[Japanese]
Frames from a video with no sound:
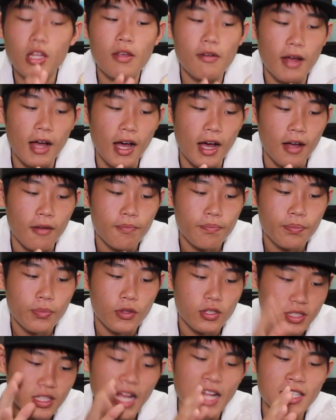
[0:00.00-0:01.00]
れでは
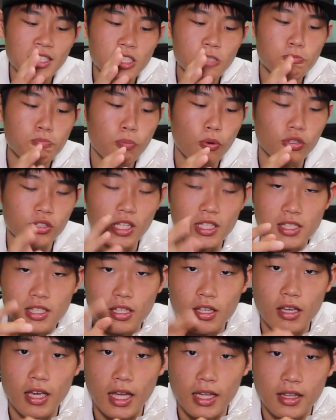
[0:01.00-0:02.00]
30本で
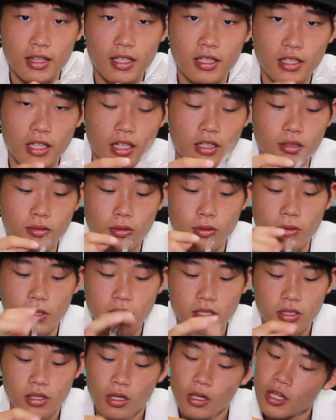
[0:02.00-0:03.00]
次やっていきたいと思い
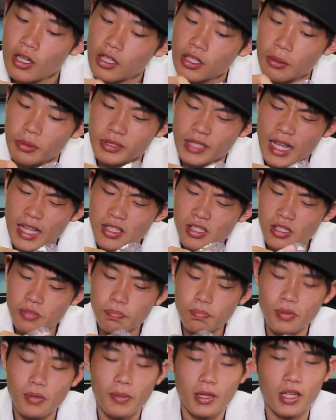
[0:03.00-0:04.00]
ます。でも
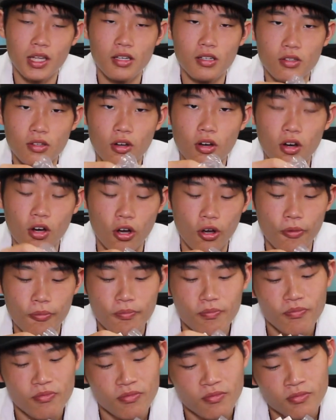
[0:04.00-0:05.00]
30分までいくと
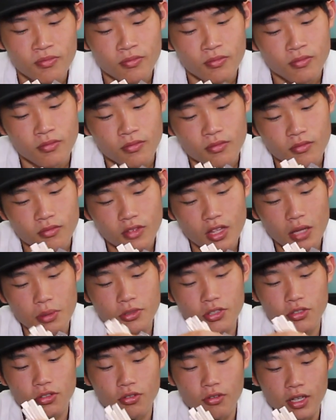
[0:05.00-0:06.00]
多
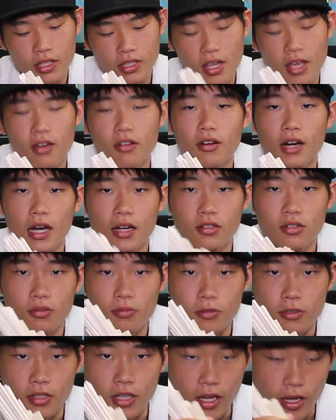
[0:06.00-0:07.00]
分ちょっと抵抗があると
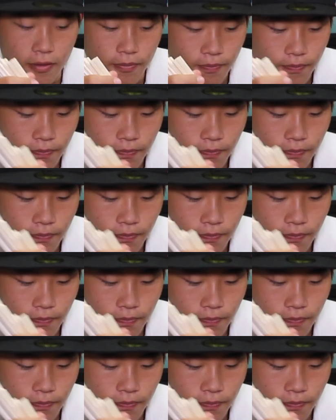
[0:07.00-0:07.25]
思うんで、